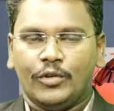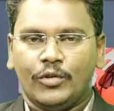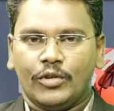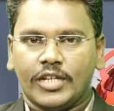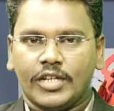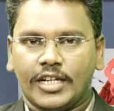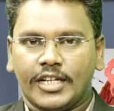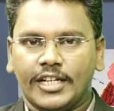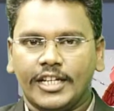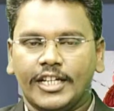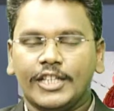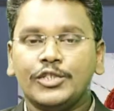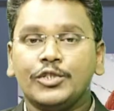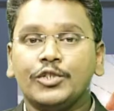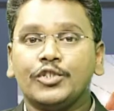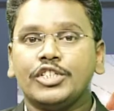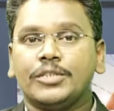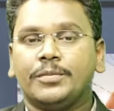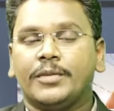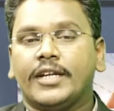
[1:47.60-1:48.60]
ఒక రకంగా
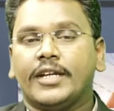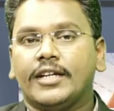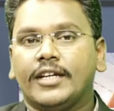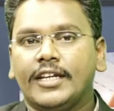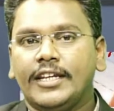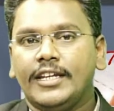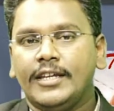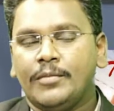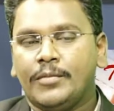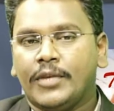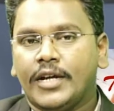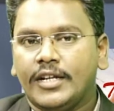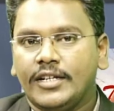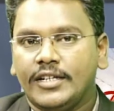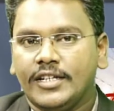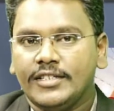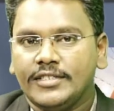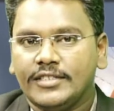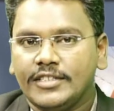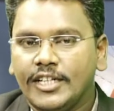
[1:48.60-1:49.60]
జోష్ పెరగాలి
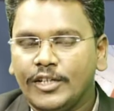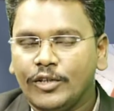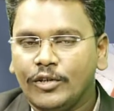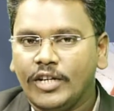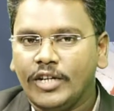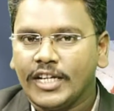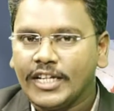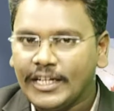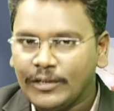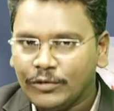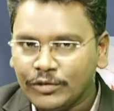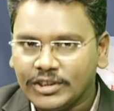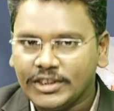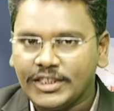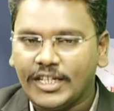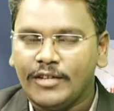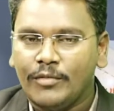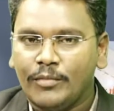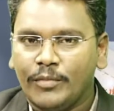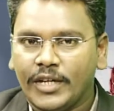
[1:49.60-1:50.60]
పార్టీ శ్రేణులు ఇంకా
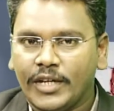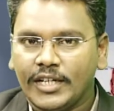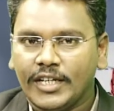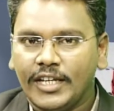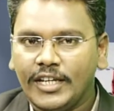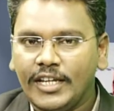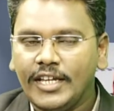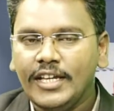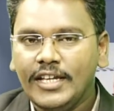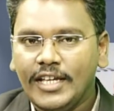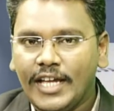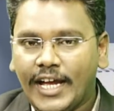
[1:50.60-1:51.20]
ఉత్సాహం పెరగాలి